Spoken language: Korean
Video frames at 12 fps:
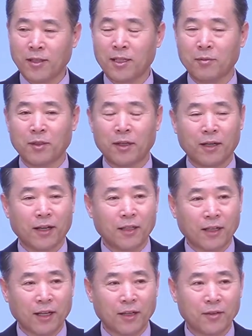하면 될까요? 안
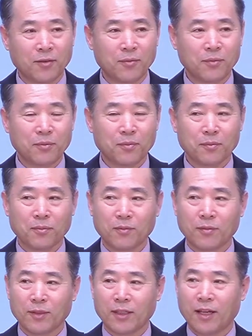될까요?
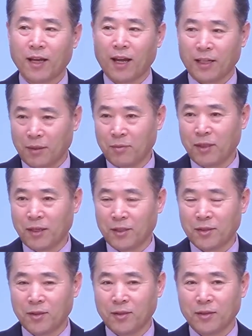안 됩니다.
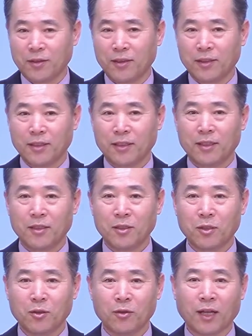그렇죠.
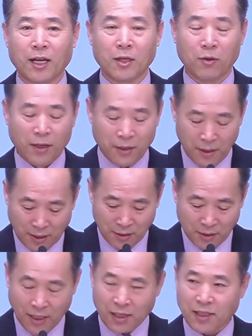서로 다른 환경에서
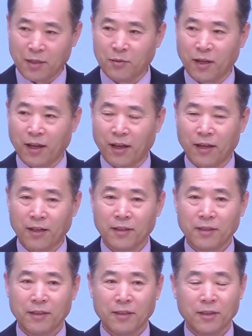살았기 때문에
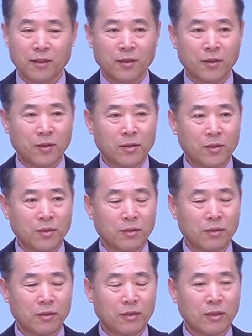어떤
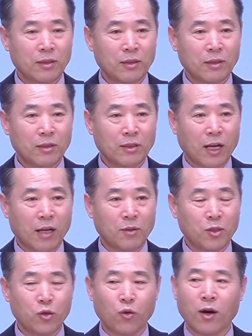사람이
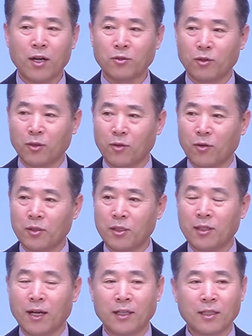좋아할 수도 있고
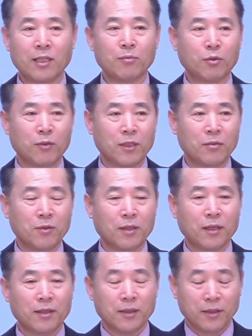싫어하는 그런 부분이 있습니다.
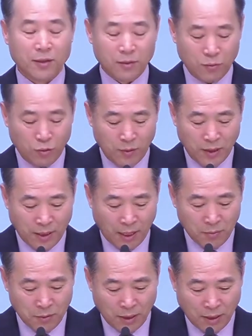분명히
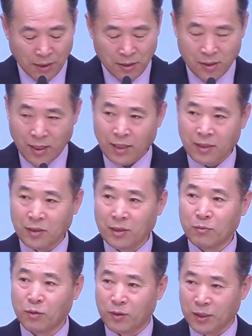남자가 싫어하는 어떤
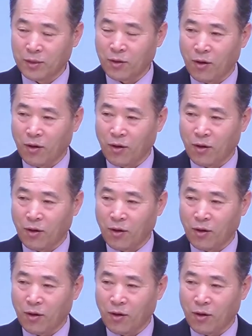부분이 있고